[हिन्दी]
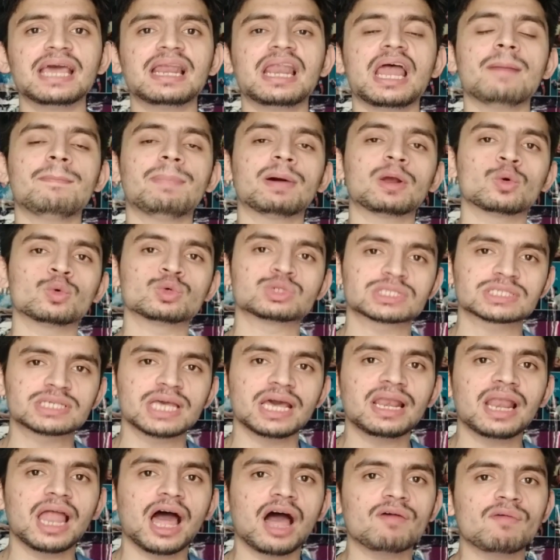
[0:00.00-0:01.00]
खेला है पर उसके
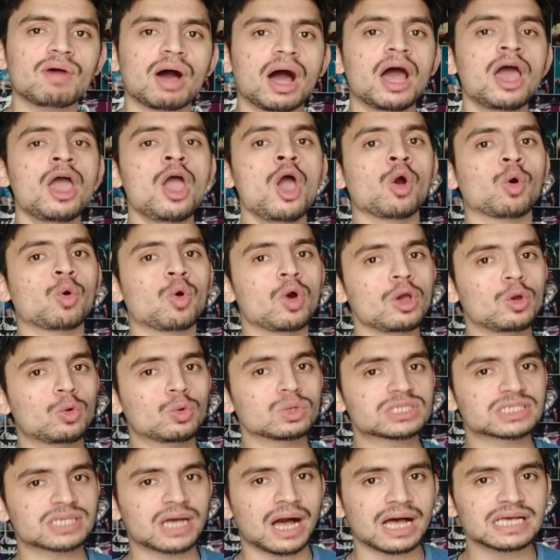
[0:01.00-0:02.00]
अलावा कोई
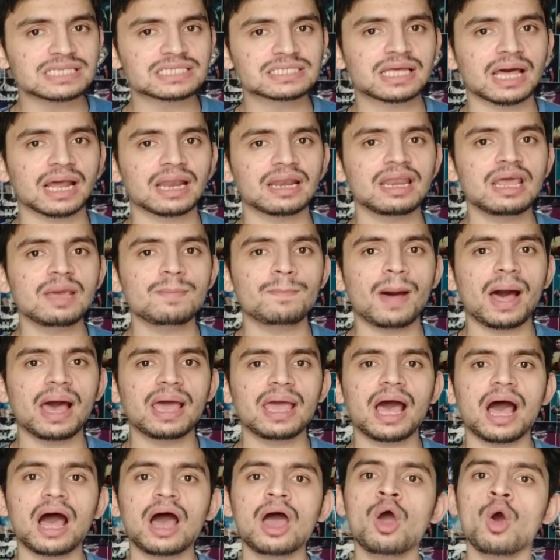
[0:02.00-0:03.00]
कुछ खास कर नहीं
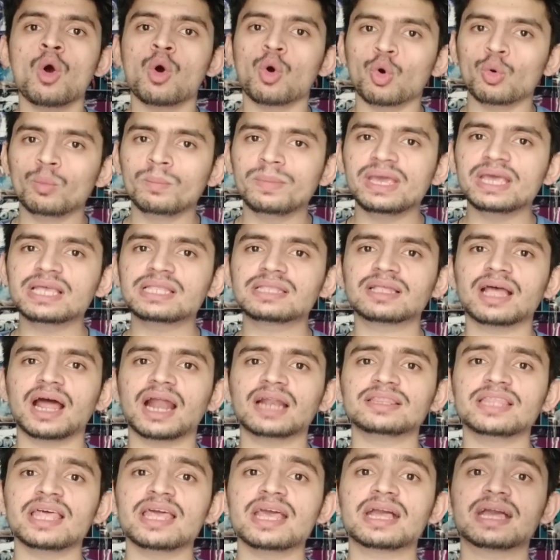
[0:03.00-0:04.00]
पाया उम्मीद
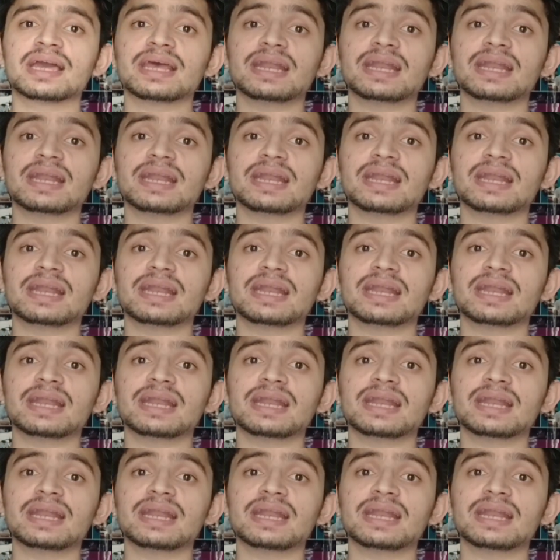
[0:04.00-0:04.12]
करते हैं